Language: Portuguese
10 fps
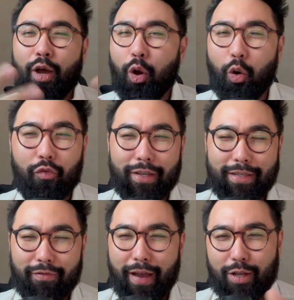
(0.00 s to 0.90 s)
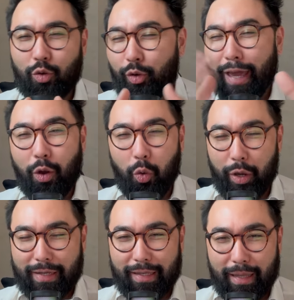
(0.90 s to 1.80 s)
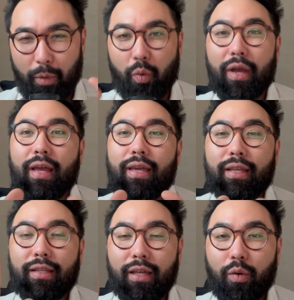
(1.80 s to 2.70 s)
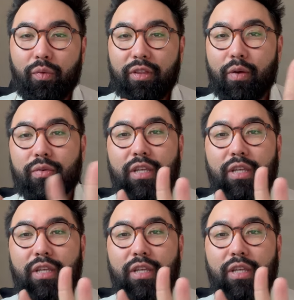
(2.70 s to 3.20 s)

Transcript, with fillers: Ou vice-versa, qualquer coisa, tá bom? Então, não se